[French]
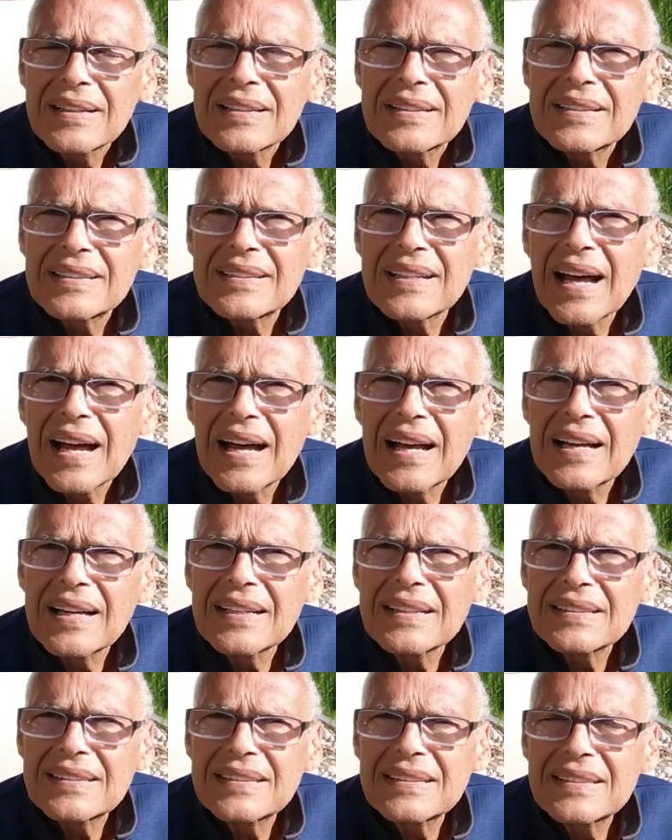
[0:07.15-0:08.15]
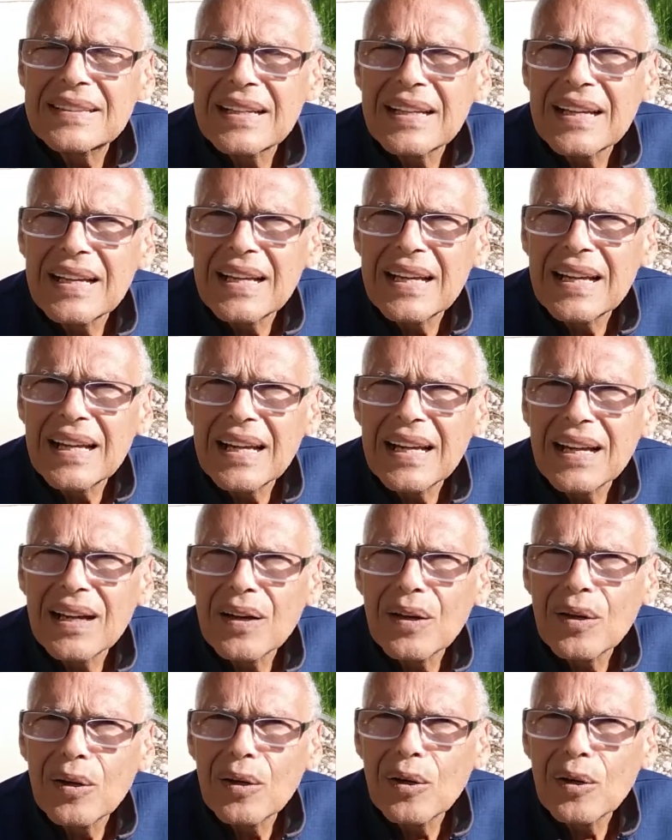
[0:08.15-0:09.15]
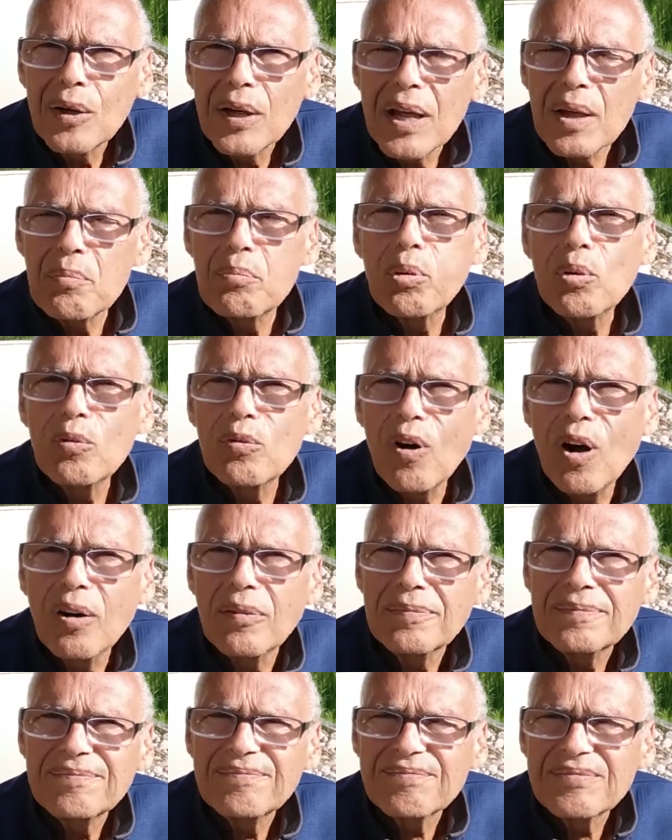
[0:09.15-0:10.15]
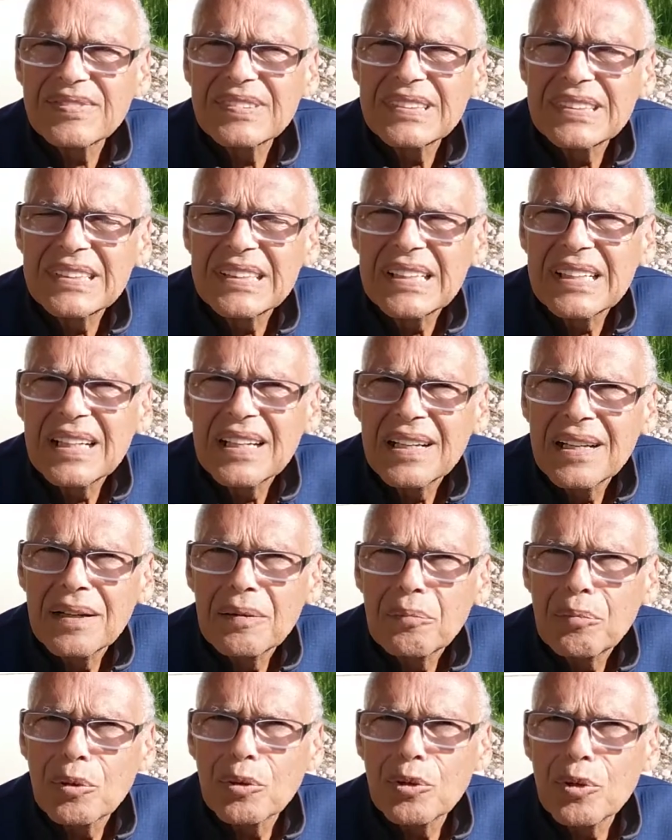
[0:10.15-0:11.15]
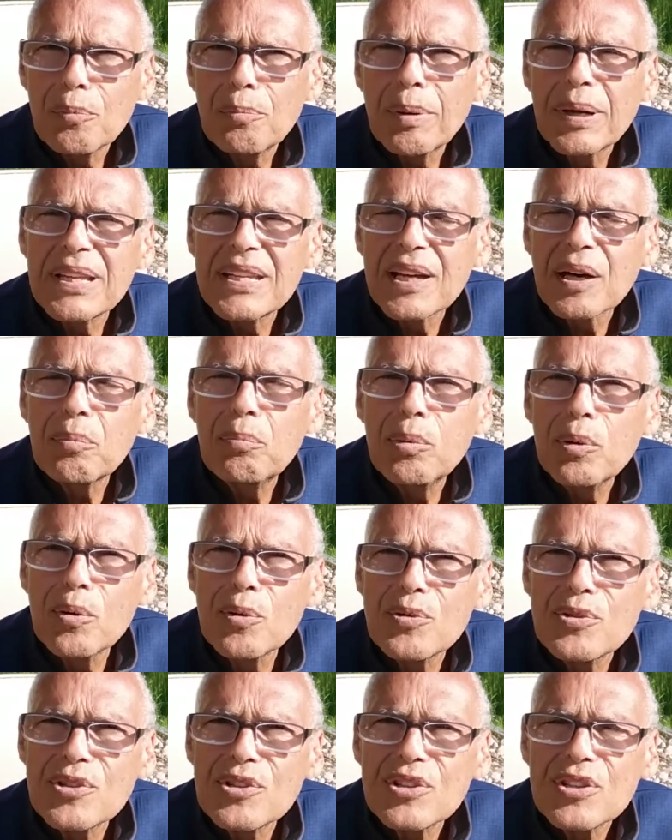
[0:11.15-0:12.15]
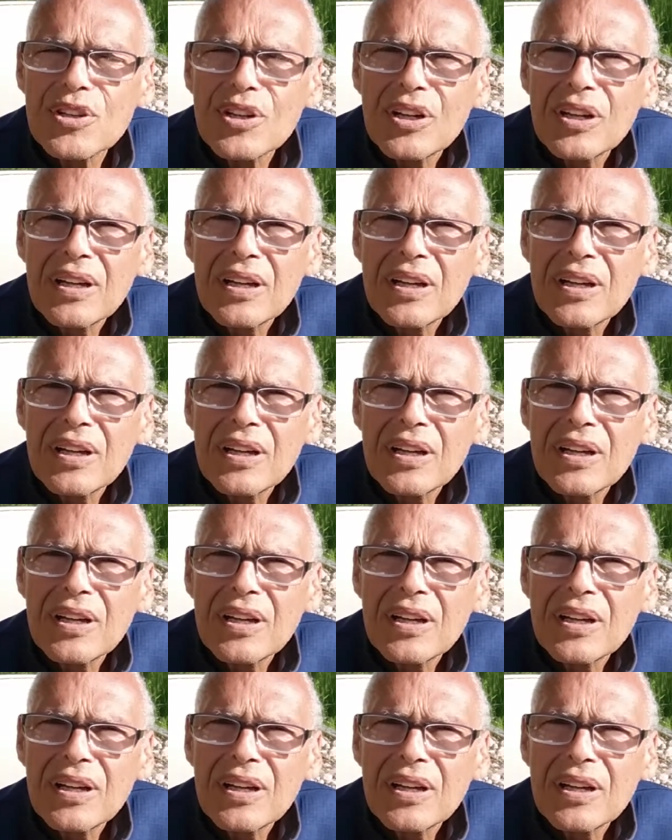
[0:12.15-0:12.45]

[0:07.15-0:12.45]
ça a été euh, éprouvant, pour ne pas dire plus.